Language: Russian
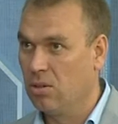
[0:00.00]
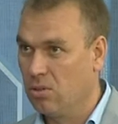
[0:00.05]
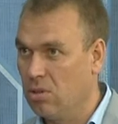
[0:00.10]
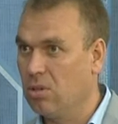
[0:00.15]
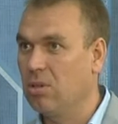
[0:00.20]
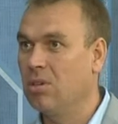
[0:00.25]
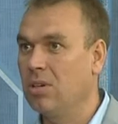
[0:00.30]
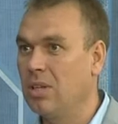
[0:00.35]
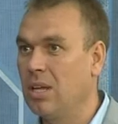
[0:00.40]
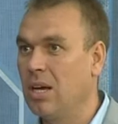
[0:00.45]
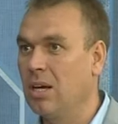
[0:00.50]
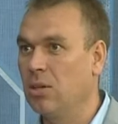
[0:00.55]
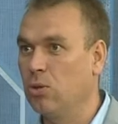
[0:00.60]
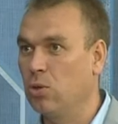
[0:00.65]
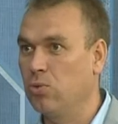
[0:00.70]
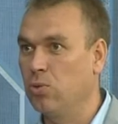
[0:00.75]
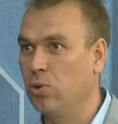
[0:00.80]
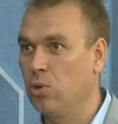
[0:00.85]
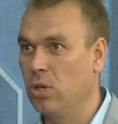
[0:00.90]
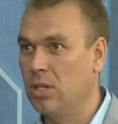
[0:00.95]
но я
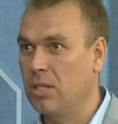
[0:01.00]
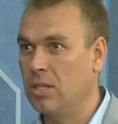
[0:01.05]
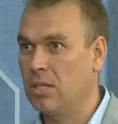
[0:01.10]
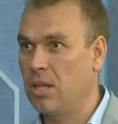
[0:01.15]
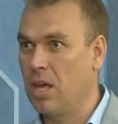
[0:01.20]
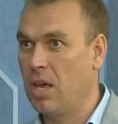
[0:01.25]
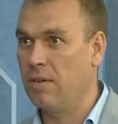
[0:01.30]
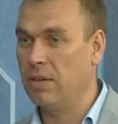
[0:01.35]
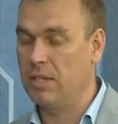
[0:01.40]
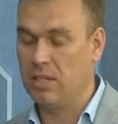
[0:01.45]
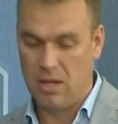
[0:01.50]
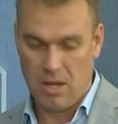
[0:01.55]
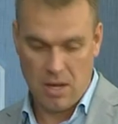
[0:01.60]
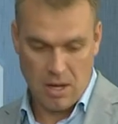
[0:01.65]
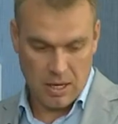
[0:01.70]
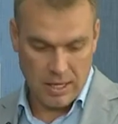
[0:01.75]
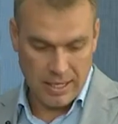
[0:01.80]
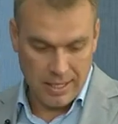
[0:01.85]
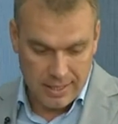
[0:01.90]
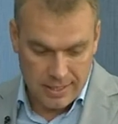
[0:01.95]
готов ее отстаивать.
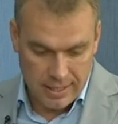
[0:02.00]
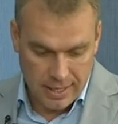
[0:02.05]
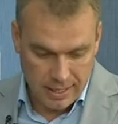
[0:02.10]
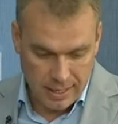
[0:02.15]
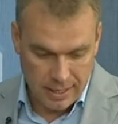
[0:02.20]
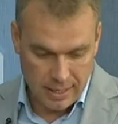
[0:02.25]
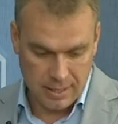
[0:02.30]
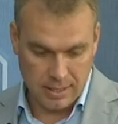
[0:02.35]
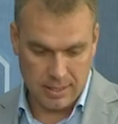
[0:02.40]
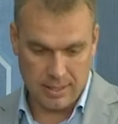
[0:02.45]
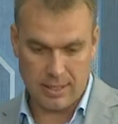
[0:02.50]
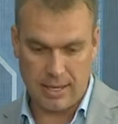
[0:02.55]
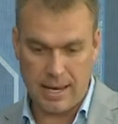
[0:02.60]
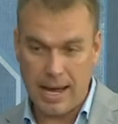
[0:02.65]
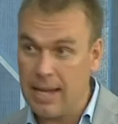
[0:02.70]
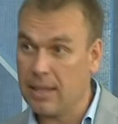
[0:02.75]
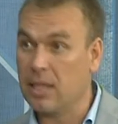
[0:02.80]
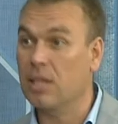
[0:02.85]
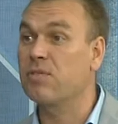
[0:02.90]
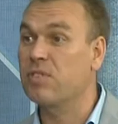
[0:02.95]
Интерес,
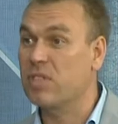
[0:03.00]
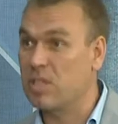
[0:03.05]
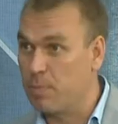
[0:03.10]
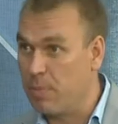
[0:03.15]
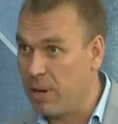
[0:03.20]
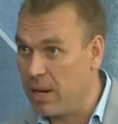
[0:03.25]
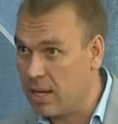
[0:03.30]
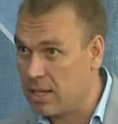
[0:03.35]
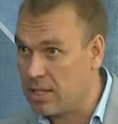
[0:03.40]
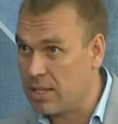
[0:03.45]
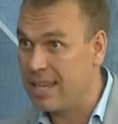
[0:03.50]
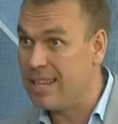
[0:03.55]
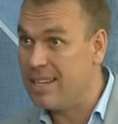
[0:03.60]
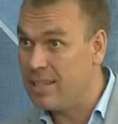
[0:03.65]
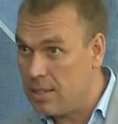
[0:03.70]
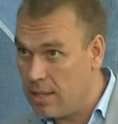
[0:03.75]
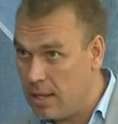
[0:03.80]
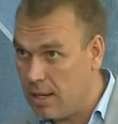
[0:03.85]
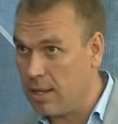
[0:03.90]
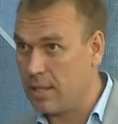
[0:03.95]
этот всплеск
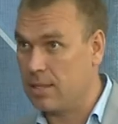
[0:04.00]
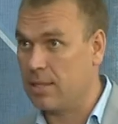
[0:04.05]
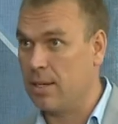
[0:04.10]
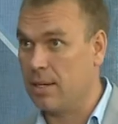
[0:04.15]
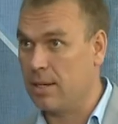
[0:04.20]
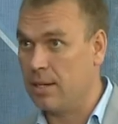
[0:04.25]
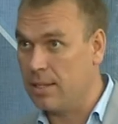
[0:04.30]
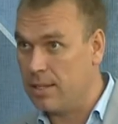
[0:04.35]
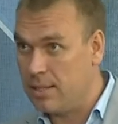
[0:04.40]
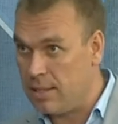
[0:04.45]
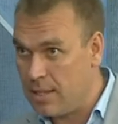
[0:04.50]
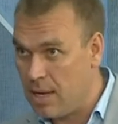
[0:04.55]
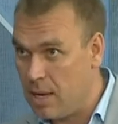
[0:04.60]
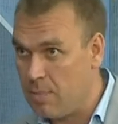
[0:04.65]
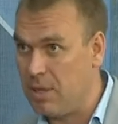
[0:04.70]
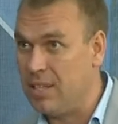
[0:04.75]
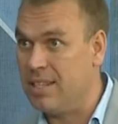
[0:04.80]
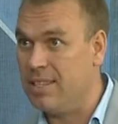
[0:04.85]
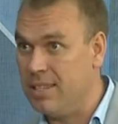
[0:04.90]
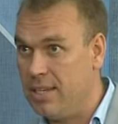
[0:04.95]
интереса к
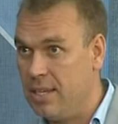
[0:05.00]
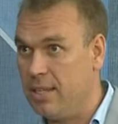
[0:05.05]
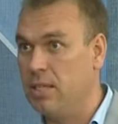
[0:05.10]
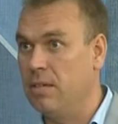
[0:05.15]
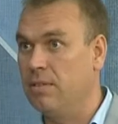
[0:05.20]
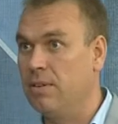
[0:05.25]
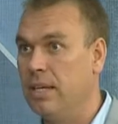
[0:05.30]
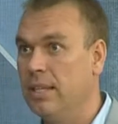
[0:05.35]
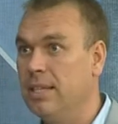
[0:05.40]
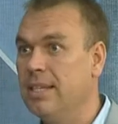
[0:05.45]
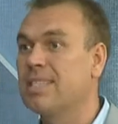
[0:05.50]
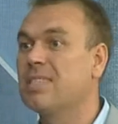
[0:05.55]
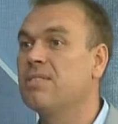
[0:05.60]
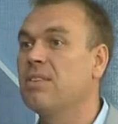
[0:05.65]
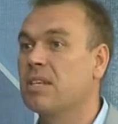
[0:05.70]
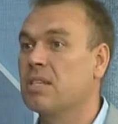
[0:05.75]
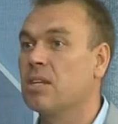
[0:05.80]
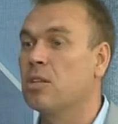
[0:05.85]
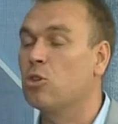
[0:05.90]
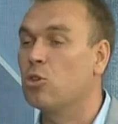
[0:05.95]
теме «Дети войны»
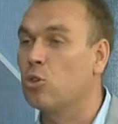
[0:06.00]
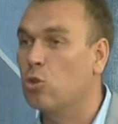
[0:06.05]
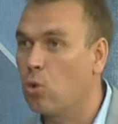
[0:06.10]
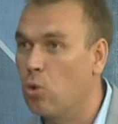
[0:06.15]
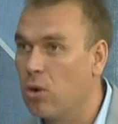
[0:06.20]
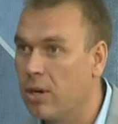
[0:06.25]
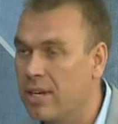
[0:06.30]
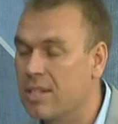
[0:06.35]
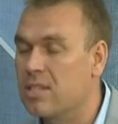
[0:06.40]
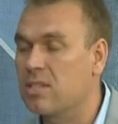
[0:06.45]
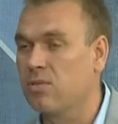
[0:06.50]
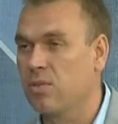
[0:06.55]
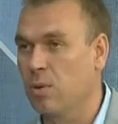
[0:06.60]
связан только с